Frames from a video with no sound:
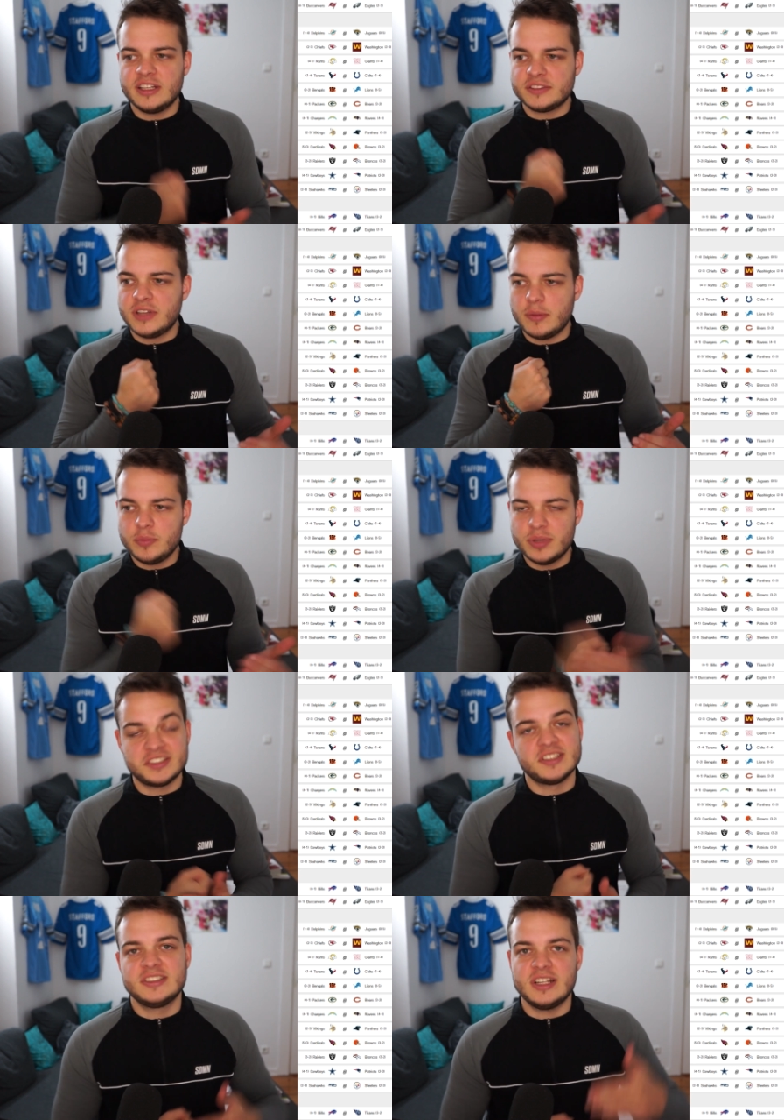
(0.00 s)
dass wir damit
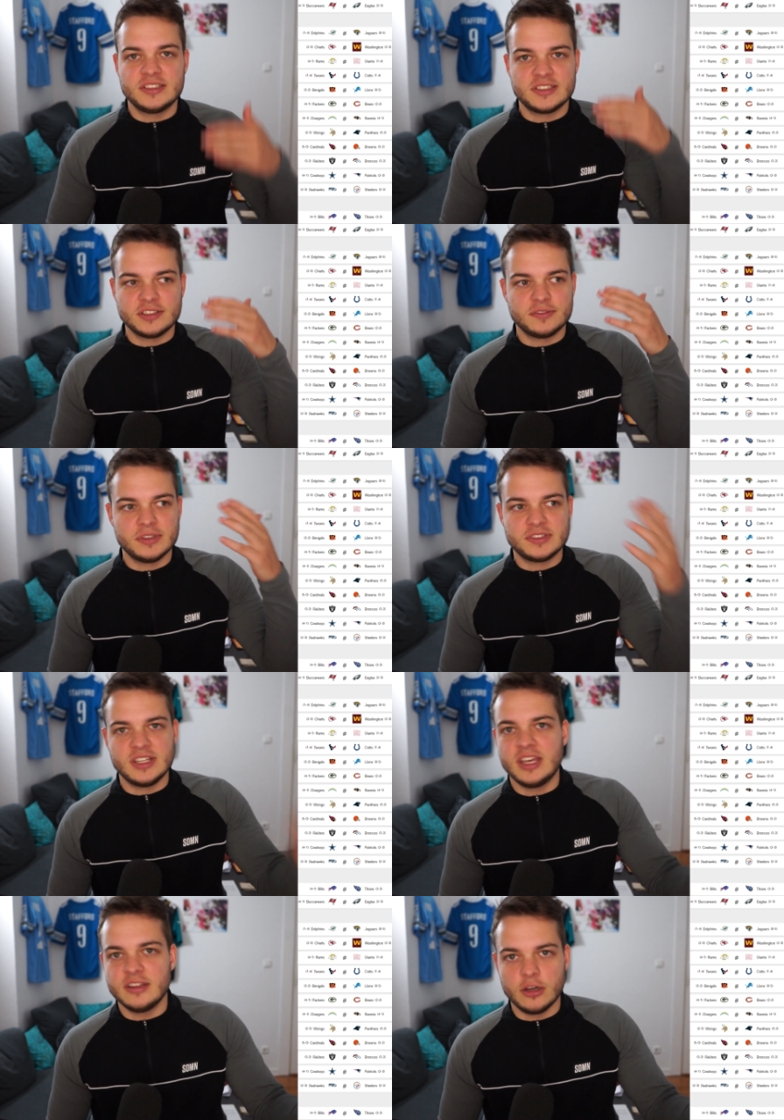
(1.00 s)
besser sind als das, was
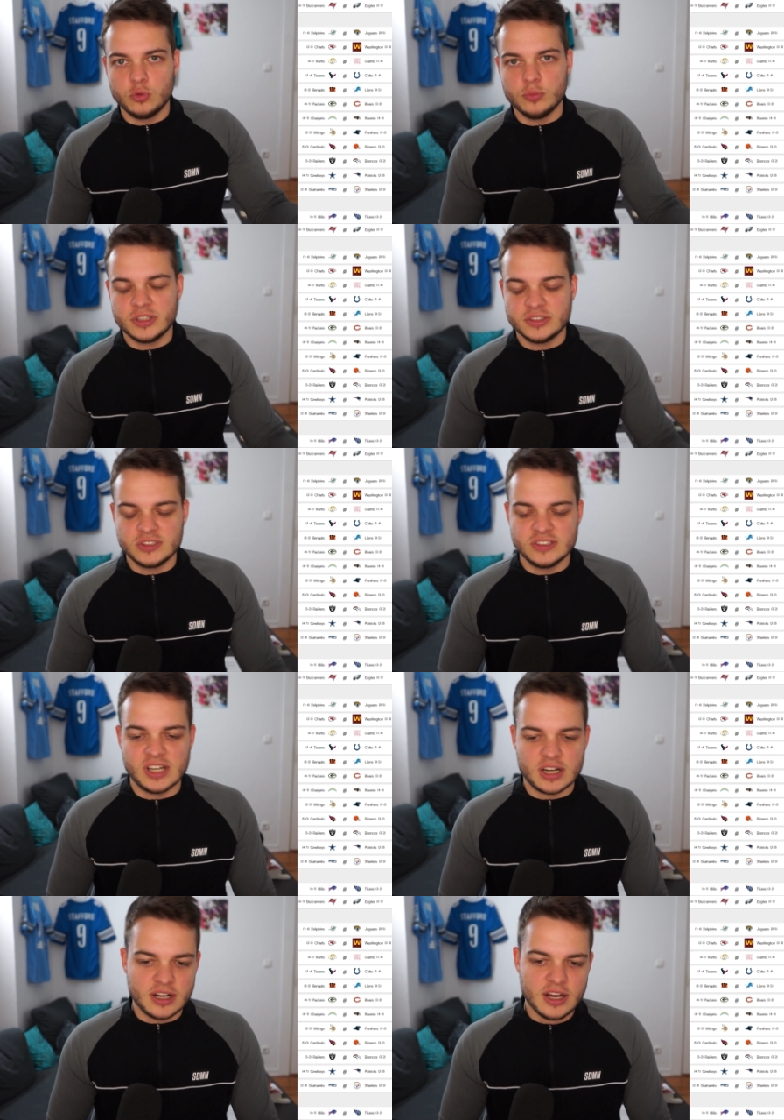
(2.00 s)
der Gegner gut macht,
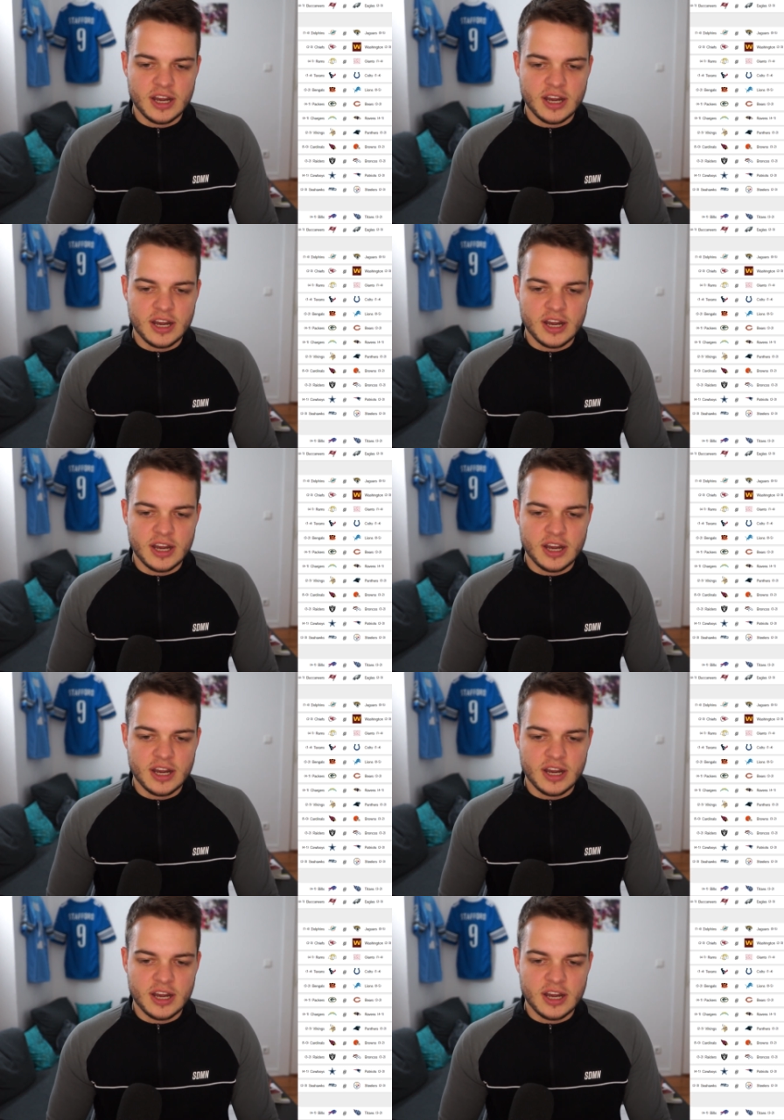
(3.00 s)
sozusagen.